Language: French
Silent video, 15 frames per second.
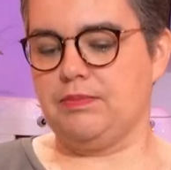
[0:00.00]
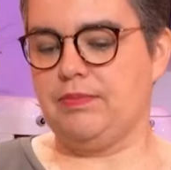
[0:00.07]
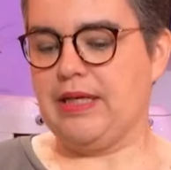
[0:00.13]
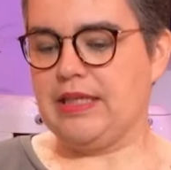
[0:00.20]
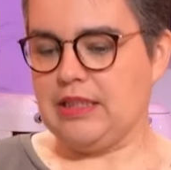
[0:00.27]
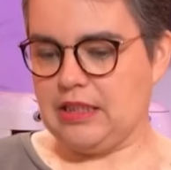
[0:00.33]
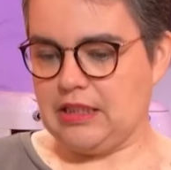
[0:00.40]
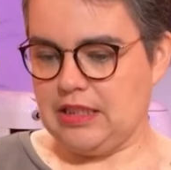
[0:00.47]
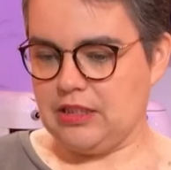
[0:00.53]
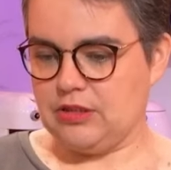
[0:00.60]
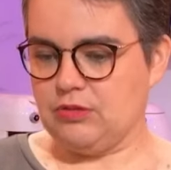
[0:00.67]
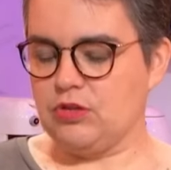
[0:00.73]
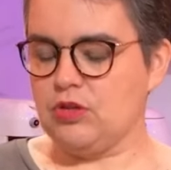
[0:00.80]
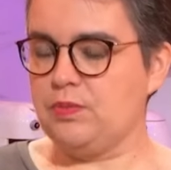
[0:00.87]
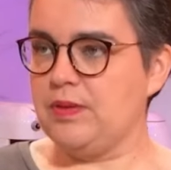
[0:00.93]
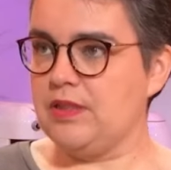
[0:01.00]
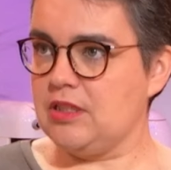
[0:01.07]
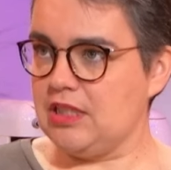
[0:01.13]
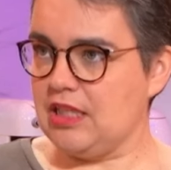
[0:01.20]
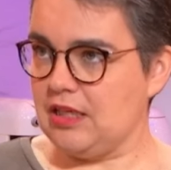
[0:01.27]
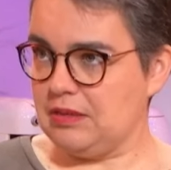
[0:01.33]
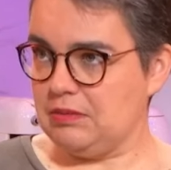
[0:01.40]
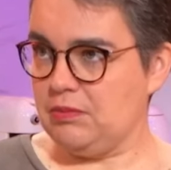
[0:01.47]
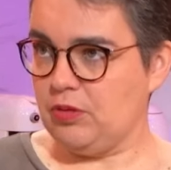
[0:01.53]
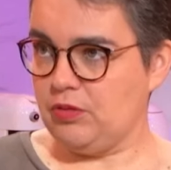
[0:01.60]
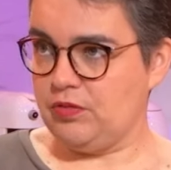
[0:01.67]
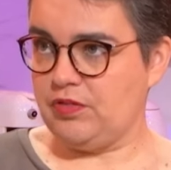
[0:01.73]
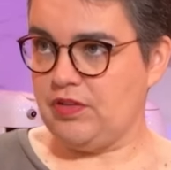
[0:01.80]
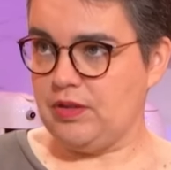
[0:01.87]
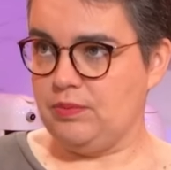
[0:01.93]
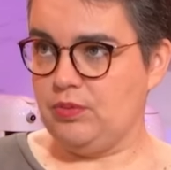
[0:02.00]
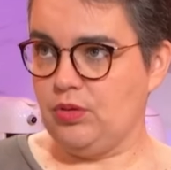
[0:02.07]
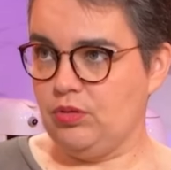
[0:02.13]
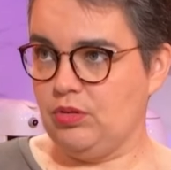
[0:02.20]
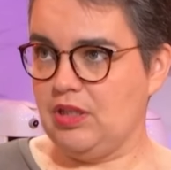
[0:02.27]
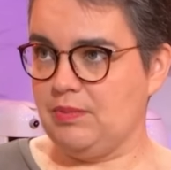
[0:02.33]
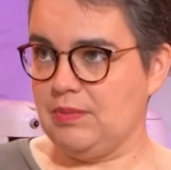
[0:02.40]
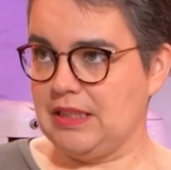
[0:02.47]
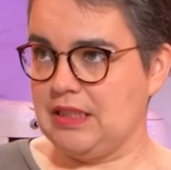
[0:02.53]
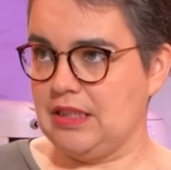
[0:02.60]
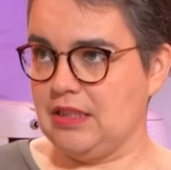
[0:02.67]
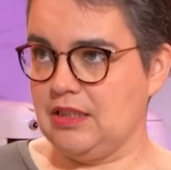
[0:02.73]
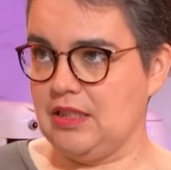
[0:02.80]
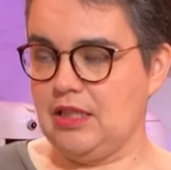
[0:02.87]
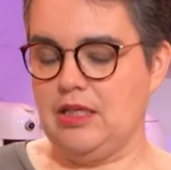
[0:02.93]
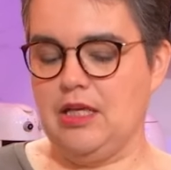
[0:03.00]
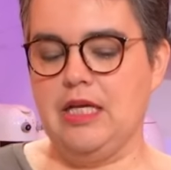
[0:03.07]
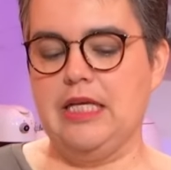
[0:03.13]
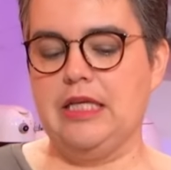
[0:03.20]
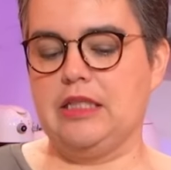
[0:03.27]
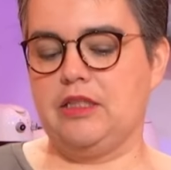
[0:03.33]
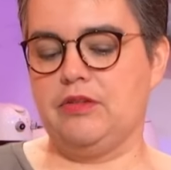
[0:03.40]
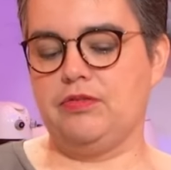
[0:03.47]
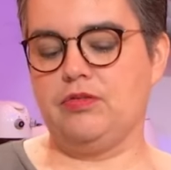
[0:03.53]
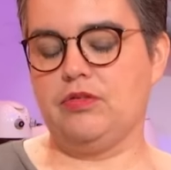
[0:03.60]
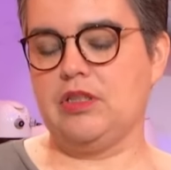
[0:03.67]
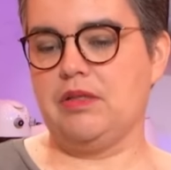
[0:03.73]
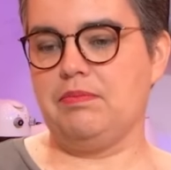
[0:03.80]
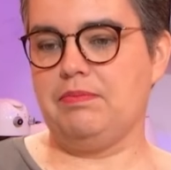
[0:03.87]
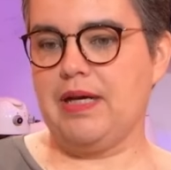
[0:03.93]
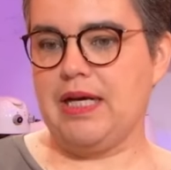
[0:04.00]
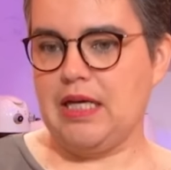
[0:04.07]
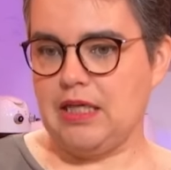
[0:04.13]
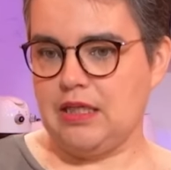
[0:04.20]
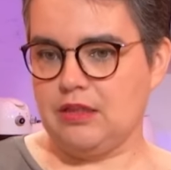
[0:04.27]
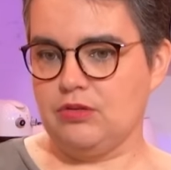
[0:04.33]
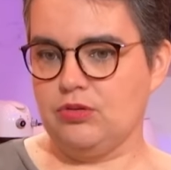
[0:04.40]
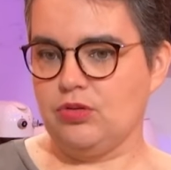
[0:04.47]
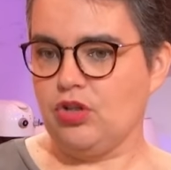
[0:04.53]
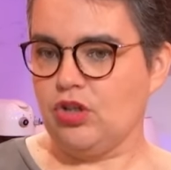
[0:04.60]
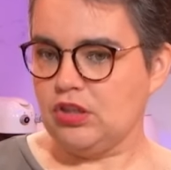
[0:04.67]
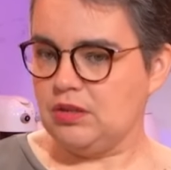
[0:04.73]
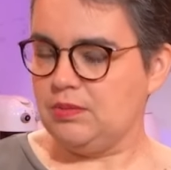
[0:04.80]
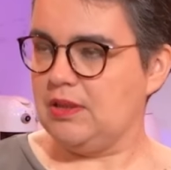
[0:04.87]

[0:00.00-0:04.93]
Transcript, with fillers: bacs à glaçons spécialement faits pour le lait maternel qui font des barres de 30